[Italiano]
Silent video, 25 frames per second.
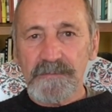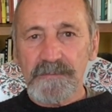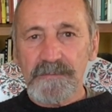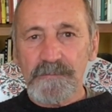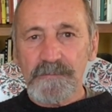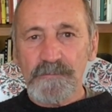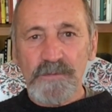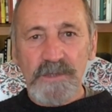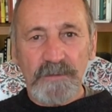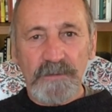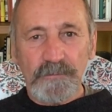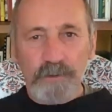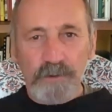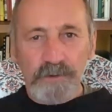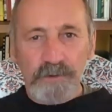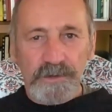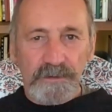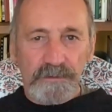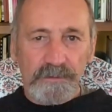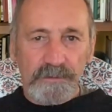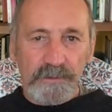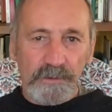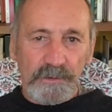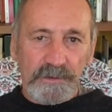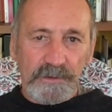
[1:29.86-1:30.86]
Una voce
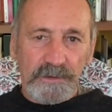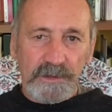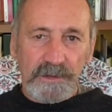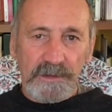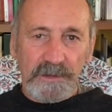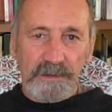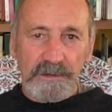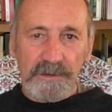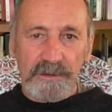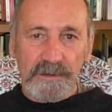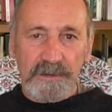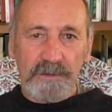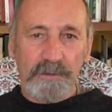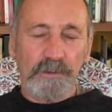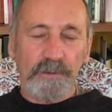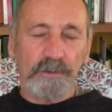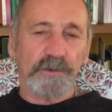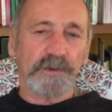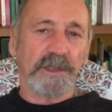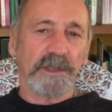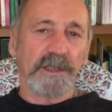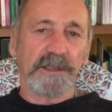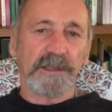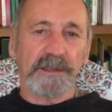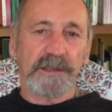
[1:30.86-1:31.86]
forse
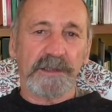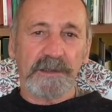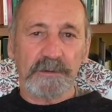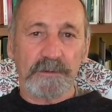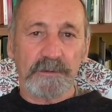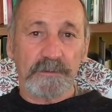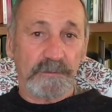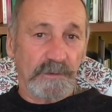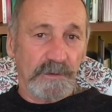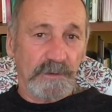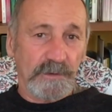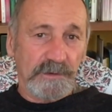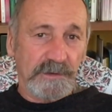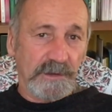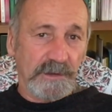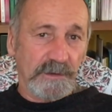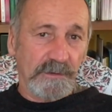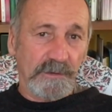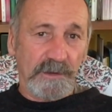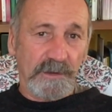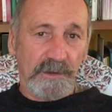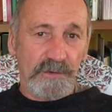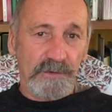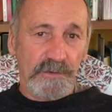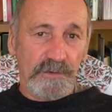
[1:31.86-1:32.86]
incosciente o forse
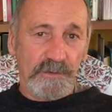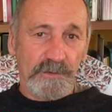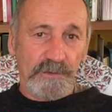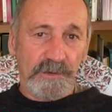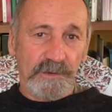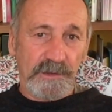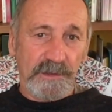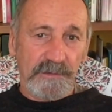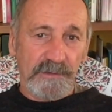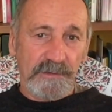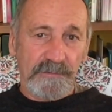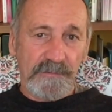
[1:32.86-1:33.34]
coraggiosa.